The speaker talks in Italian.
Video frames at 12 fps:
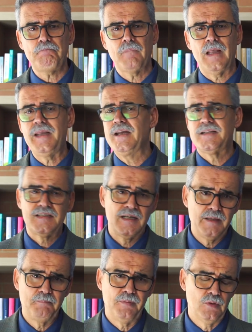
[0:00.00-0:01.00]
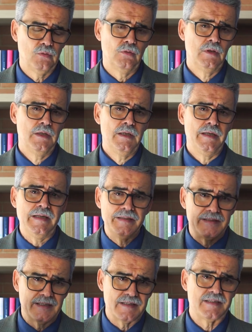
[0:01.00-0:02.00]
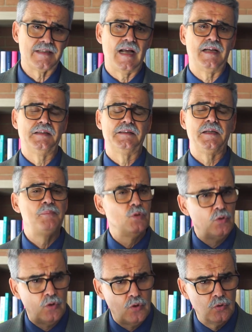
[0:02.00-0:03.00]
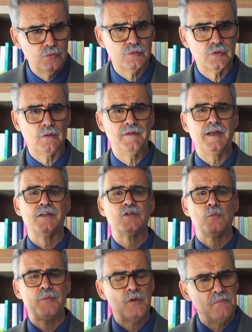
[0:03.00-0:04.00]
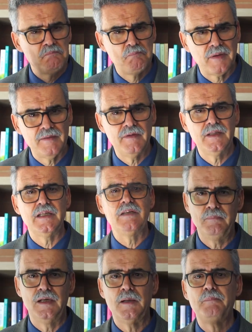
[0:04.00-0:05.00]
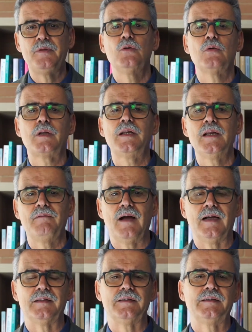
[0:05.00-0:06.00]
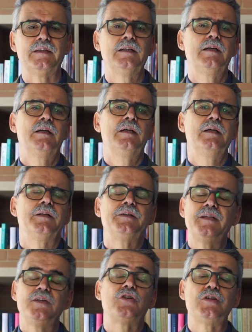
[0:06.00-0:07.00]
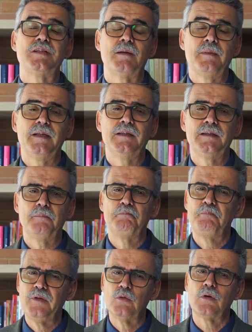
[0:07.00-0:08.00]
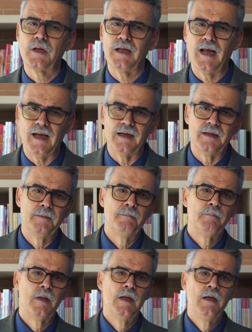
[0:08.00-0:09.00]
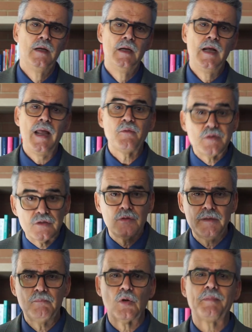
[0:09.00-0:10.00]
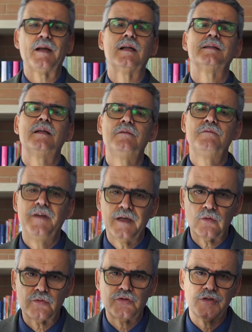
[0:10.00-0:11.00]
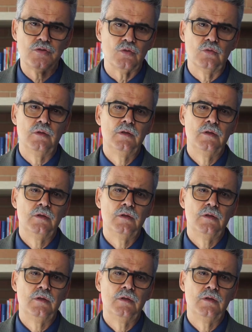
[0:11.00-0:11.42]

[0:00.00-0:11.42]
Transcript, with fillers: e assai più interessante, più controverso, più imprevedibile, più rilevante, decisamente più reale. E questo libro parla del vero Gesù.